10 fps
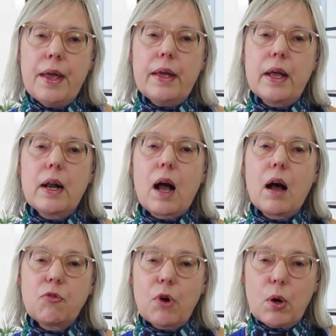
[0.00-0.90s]
et elles
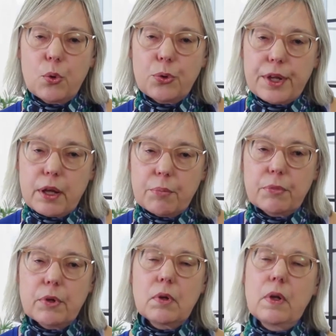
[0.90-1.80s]
renvoient au
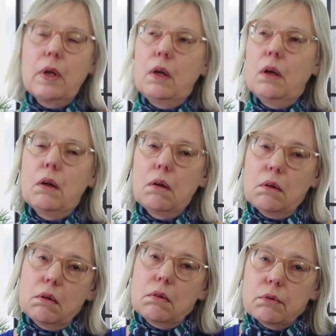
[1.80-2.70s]
thème
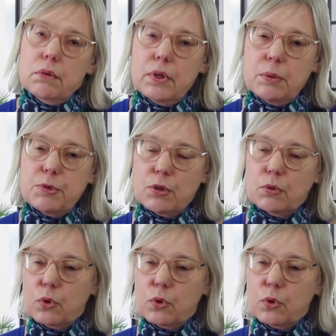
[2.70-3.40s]
euh, de l'émission.